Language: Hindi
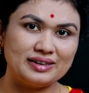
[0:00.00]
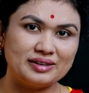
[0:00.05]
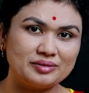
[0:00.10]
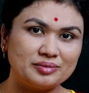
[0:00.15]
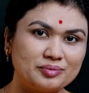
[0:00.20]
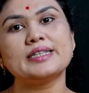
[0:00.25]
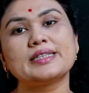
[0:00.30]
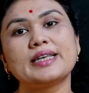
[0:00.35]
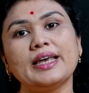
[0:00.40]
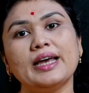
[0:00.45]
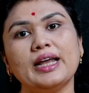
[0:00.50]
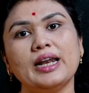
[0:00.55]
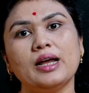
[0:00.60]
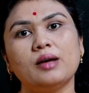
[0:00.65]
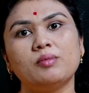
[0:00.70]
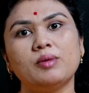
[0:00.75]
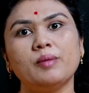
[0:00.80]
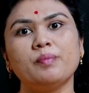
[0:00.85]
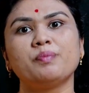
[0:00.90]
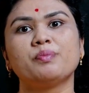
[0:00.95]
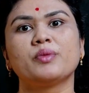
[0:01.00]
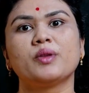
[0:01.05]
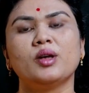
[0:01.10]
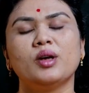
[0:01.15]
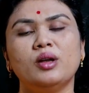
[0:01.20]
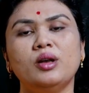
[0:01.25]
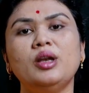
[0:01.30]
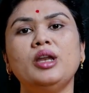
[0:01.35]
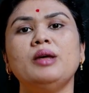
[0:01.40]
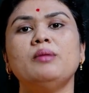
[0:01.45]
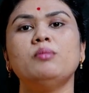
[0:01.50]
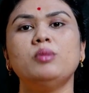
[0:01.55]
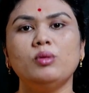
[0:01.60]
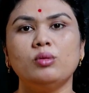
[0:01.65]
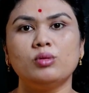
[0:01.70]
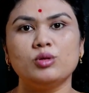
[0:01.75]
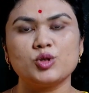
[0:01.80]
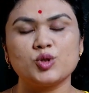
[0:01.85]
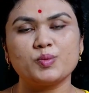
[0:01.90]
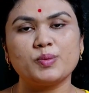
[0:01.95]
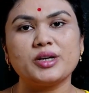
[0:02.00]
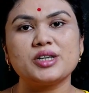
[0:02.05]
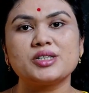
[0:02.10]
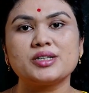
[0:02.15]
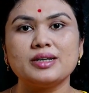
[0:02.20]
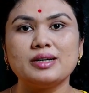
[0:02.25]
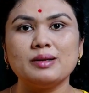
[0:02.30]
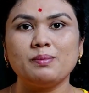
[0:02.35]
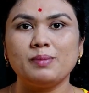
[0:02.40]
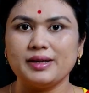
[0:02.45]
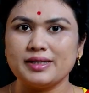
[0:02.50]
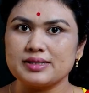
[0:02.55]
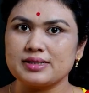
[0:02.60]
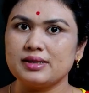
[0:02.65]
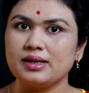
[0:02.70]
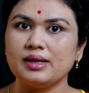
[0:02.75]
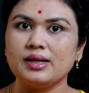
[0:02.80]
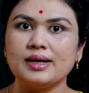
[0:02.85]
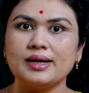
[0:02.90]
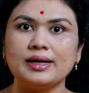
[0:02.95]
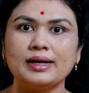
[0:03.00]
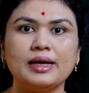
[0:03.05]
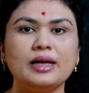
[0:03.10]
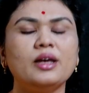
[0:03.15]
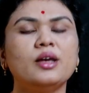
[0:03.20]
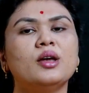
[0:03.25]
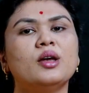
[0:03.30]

हैं इसके अलावा नींबू को स्पेशल प्लेस देना है